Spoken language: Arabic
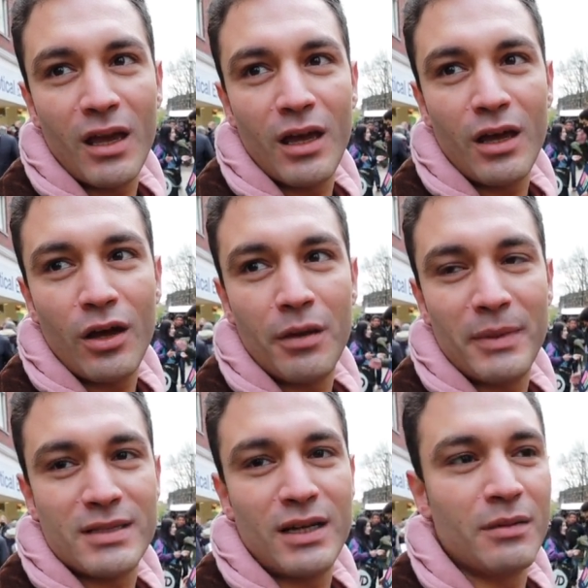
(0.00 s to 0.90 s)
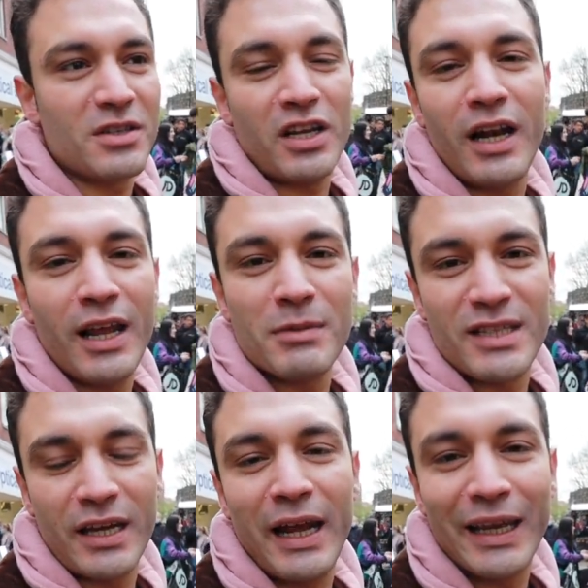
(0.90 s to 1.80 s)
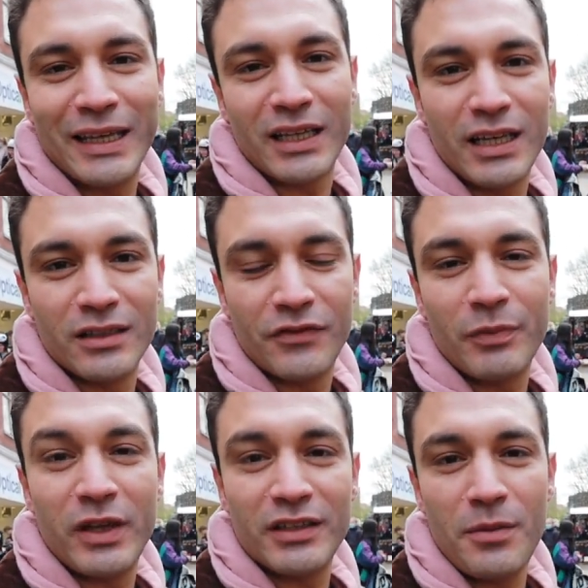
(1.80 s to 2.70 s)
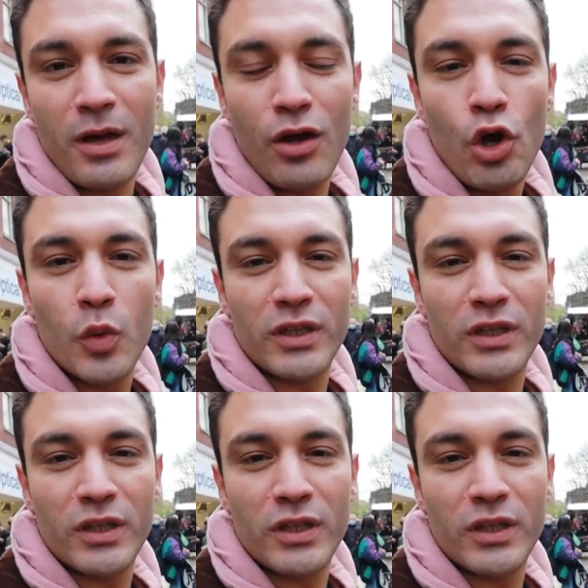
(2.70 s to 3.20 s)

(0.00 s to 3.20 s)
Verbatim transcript: آه، مثلا المصانع اللي هي مستغنيه عن الكتاكيت دي فبتعدمها